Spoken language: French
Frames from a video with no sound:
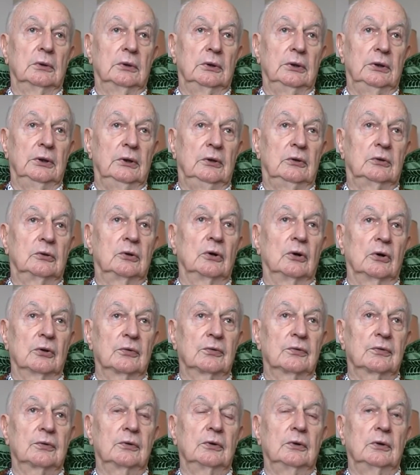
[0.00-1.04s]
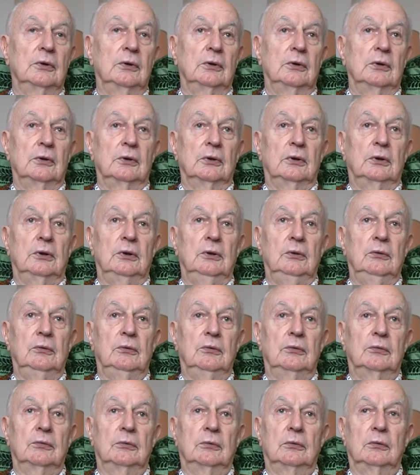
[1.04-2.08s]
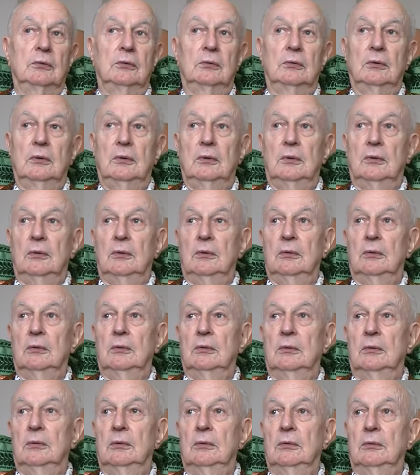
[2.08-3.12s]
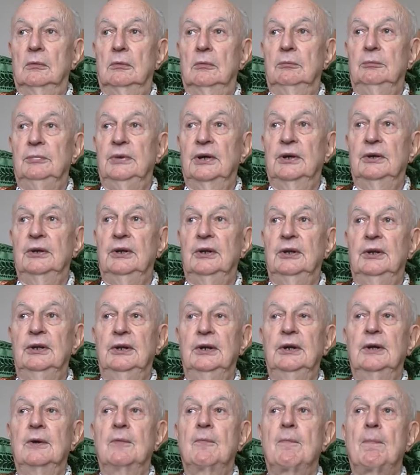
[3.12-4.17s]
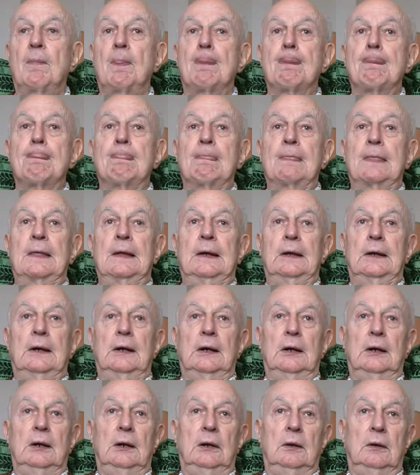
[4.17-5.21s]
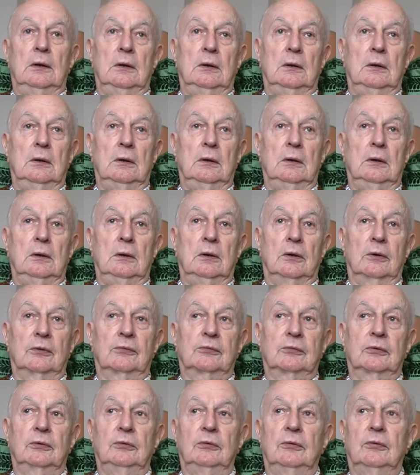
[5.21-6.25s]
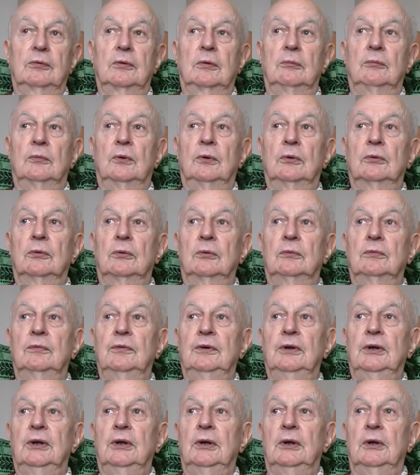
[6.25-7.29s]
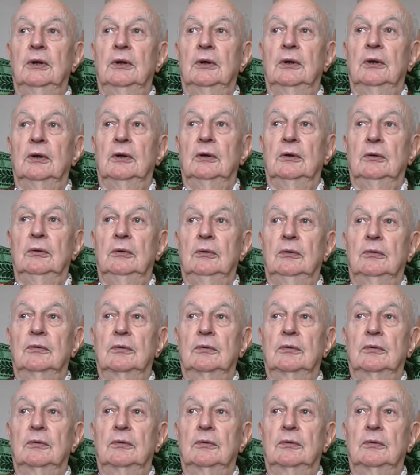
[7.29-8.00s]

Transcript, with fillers: guide, de corse qui nous ont euh, bien aidé lorsque nous sommes retrouvés, nous